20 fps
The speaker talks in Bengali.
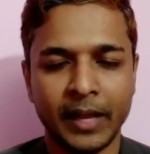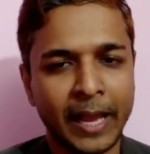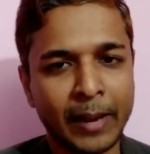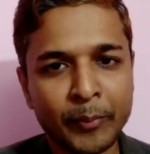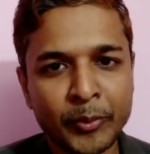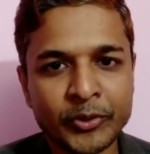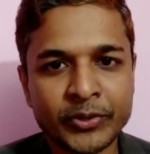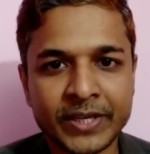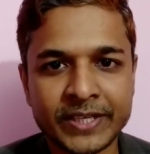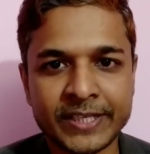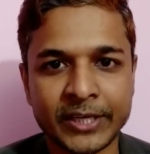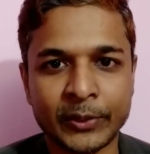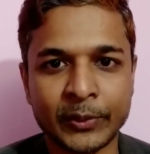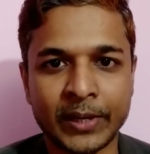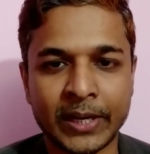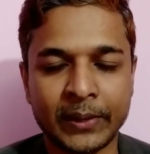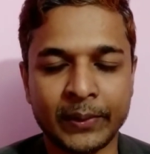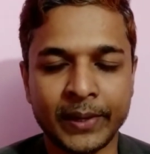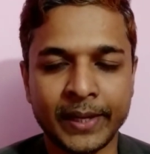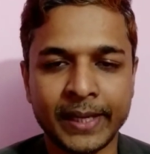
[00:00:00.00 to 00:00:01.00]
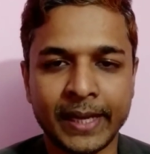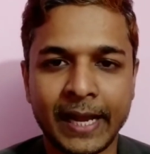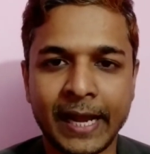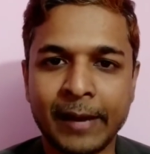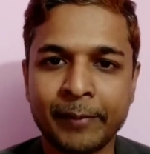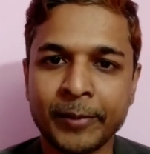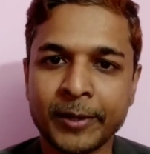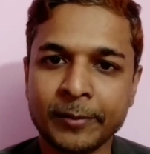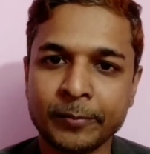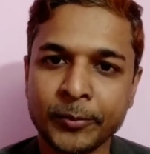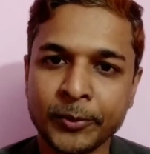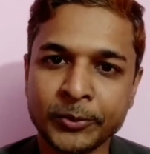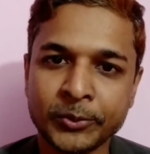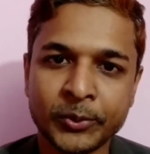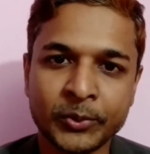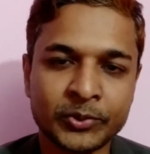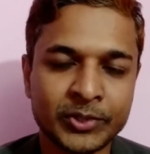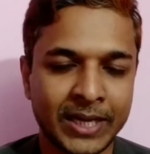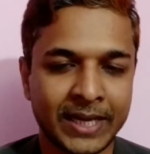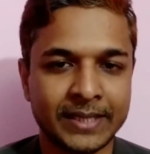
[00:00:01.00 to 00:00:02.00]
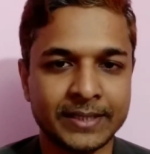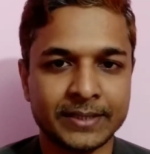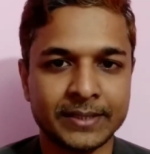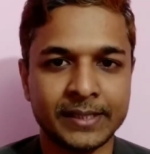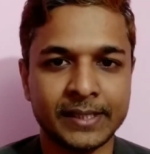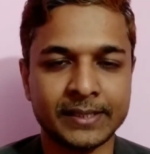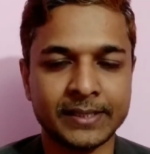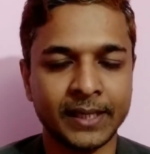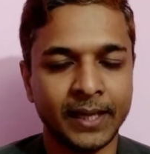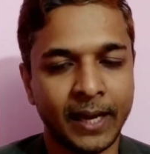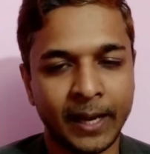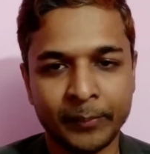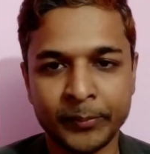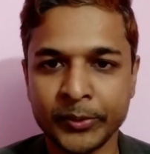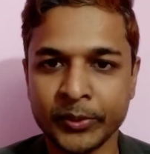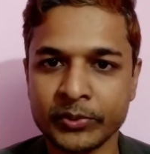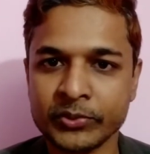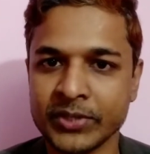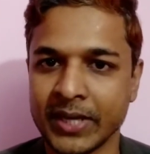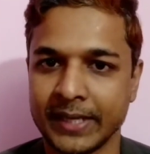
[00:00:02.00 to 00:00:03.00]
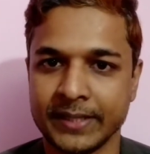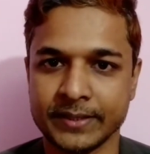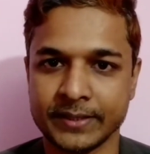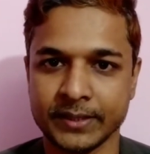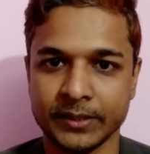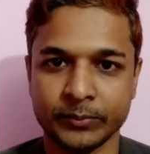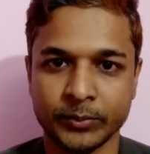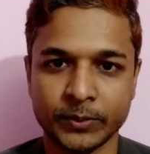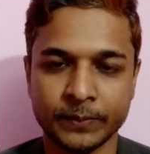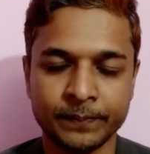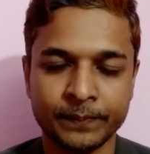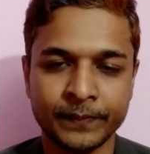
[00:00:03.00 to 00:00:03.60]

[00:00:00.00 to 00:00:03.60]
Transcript: এমনটা যেন না হয় আমার বন্ধু সায়েন্স নিয়েছে আমিও সায়েন্স নিব